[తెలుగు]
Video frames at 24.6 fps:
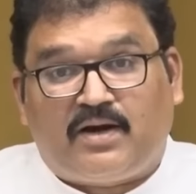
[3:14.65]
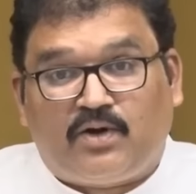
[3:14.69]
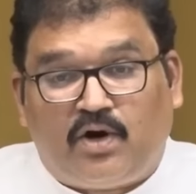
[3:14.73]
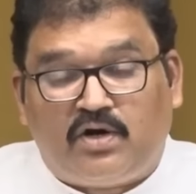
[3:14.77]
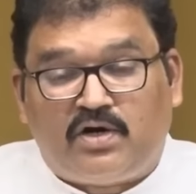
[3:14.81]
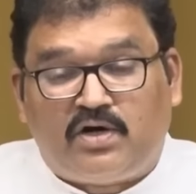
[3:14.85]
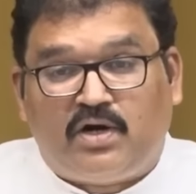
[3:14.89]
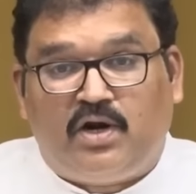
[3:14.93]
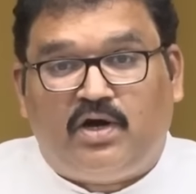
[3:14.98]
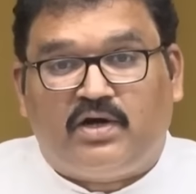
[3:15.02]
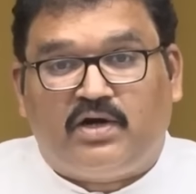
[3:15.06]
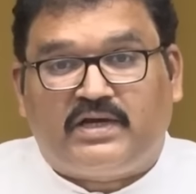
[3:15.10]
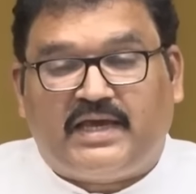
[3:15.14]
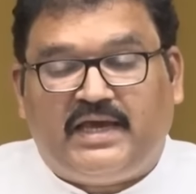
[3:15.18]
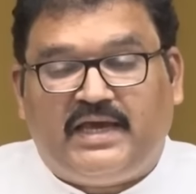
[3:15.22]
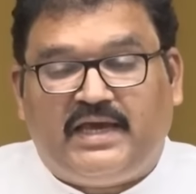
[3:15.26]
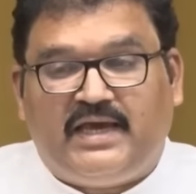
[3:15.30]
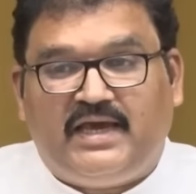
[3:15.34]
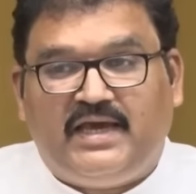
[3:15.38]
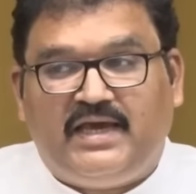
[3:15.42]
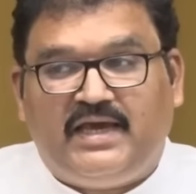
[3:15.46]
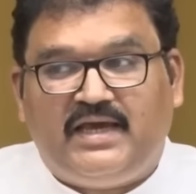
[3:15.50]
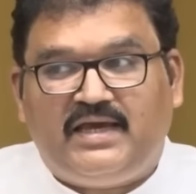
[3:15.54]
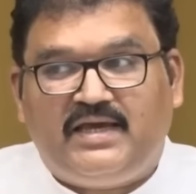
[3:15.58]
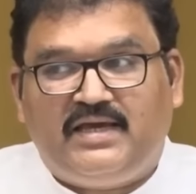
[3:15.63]
ఆ
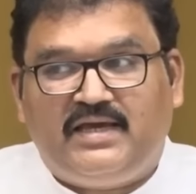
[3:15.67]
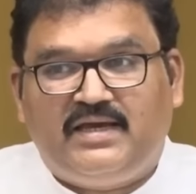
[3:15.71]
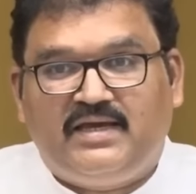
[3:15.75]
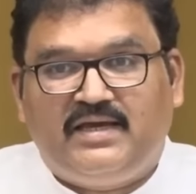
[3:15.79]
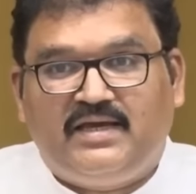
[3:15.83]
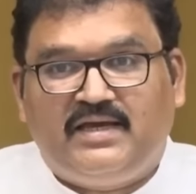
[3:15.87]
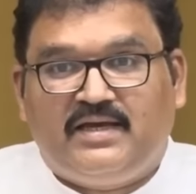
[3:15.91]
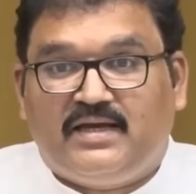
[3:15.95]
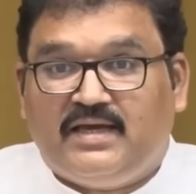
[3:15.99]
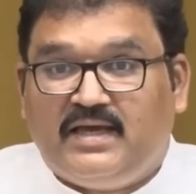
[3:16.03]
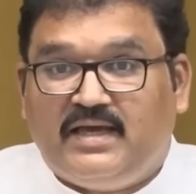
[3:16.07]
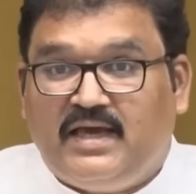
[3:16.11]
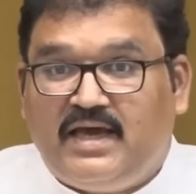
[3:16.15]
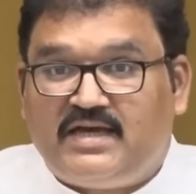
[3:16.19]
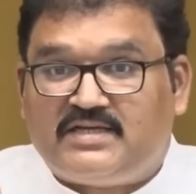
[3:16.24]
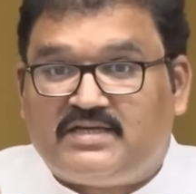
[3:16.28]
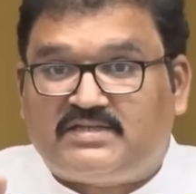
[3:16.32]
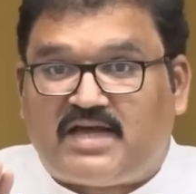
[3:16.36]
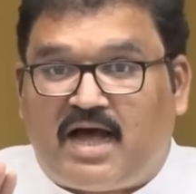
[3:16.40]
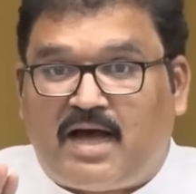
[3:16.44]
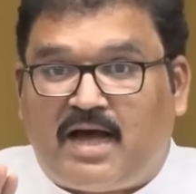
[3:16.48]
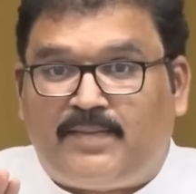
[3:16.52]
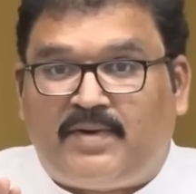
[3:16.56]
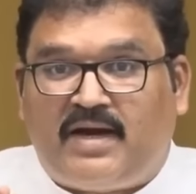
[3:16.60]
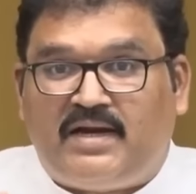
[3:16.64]
రోడ్డులోకి
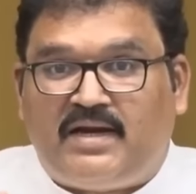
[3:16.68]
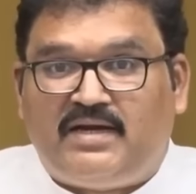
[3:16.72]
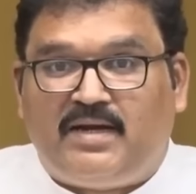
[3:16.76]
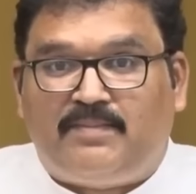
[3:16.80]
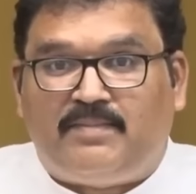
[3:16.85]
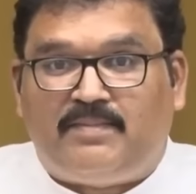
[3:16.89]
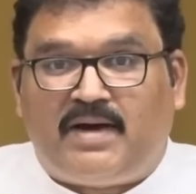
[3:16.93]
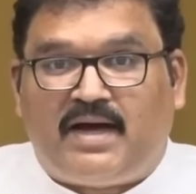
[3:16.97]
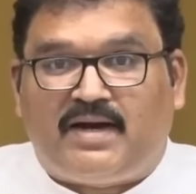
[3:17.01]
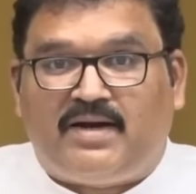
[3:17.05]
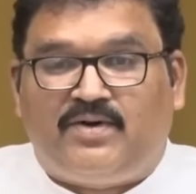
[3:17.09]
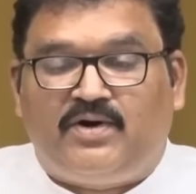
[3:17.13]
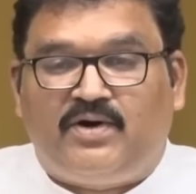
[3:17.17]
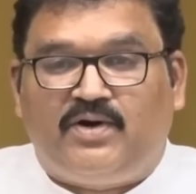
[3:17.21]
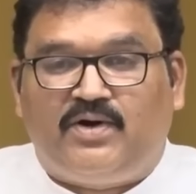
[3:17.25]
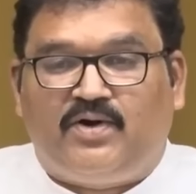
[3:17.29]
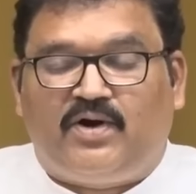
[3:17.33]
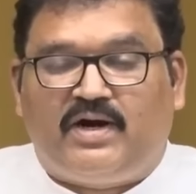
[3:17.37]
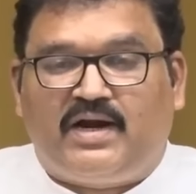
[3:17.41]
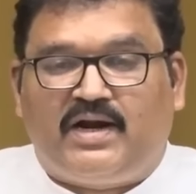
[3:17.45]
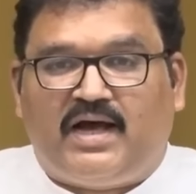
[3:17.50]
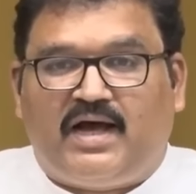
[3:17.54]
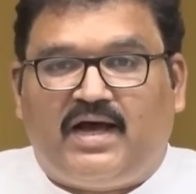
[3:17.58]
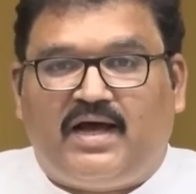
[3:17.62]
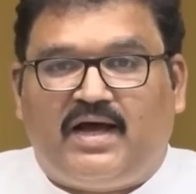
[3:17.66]
ఏ సామాన్య
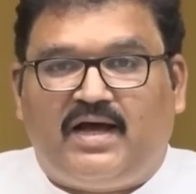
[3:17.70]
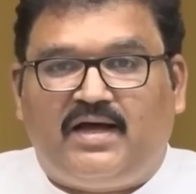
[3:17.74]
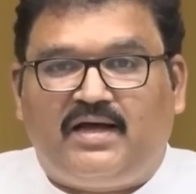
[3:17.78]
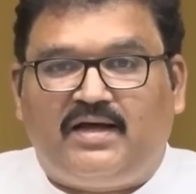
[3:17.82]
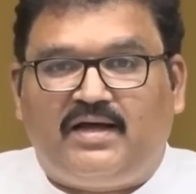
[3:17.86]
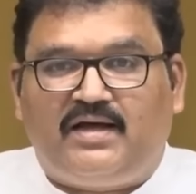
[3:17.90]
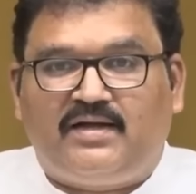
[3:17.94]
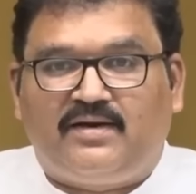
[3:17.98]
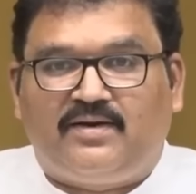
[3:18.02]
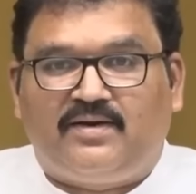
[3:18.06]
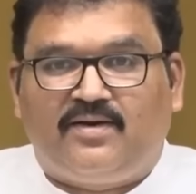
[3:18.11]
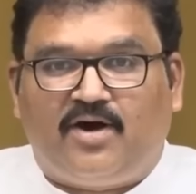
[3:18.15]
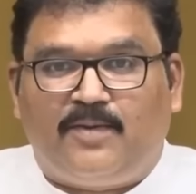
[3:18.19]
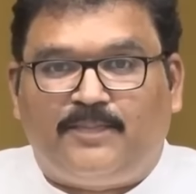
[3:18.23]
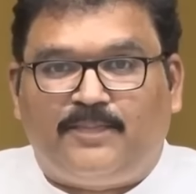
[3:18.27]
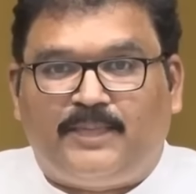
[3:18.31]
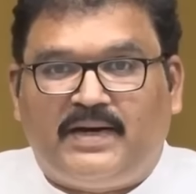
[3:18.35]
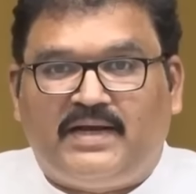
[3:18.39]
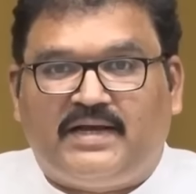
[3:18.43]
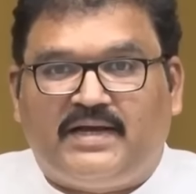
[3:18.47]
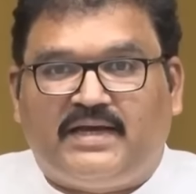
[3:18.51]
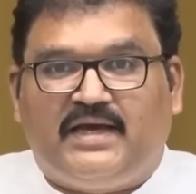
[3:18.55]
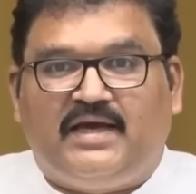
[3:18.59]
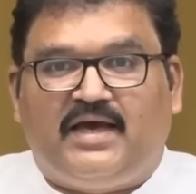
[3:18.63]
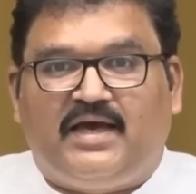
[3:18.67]
మానవుని కూడా
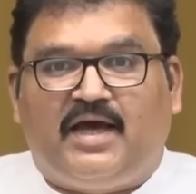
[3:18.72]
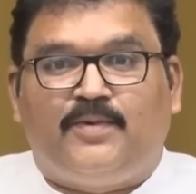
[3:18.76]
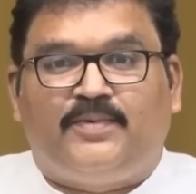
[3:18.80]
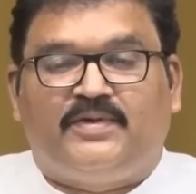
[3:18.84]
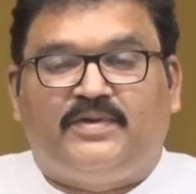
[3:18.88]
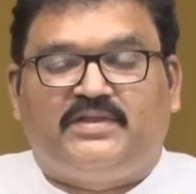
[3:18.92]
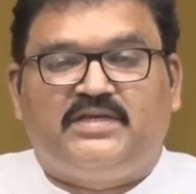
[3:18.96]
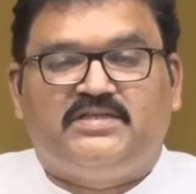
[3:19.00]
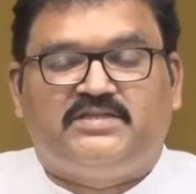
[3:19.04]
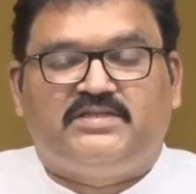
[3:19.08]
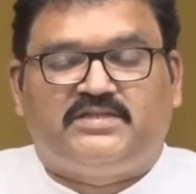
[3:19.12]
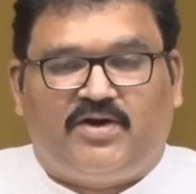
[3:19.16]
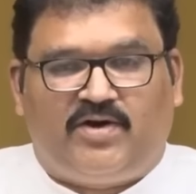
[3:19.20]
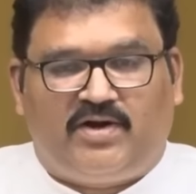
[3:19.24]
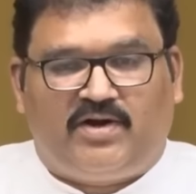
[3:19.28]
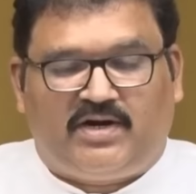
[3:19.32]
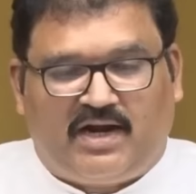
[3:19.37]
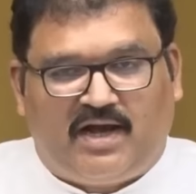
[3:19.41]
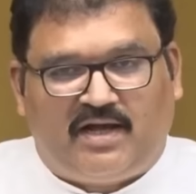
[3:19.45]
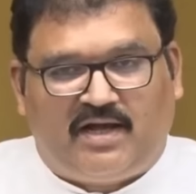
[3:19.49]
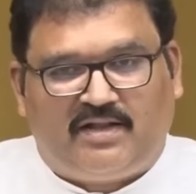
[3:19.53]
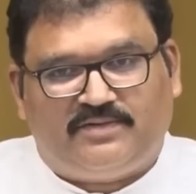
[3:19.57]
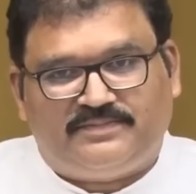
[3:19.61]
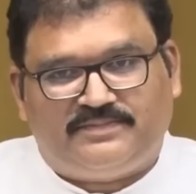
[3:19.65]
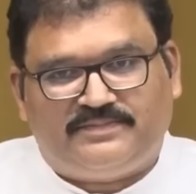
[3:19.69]
లోపలికి
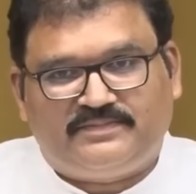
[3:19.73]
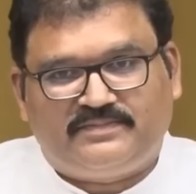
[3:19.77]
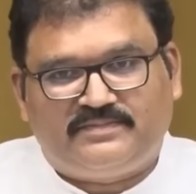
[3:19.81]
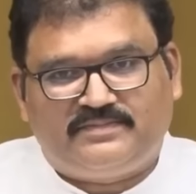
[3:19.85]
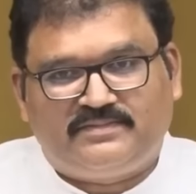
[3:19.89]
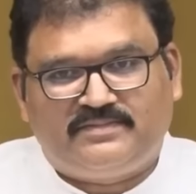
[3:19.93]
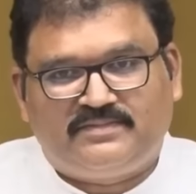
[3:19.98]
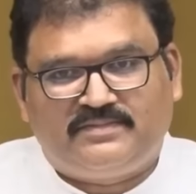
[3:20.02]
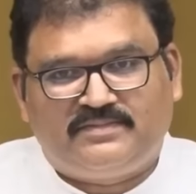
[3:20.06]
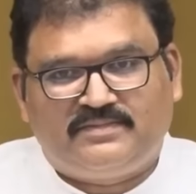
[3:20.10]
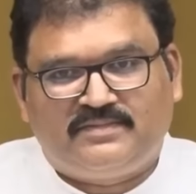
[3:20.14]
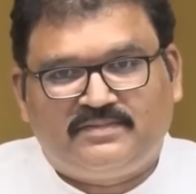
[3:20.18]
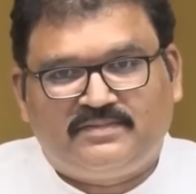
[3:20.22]
అనుమతించేవారు కాదు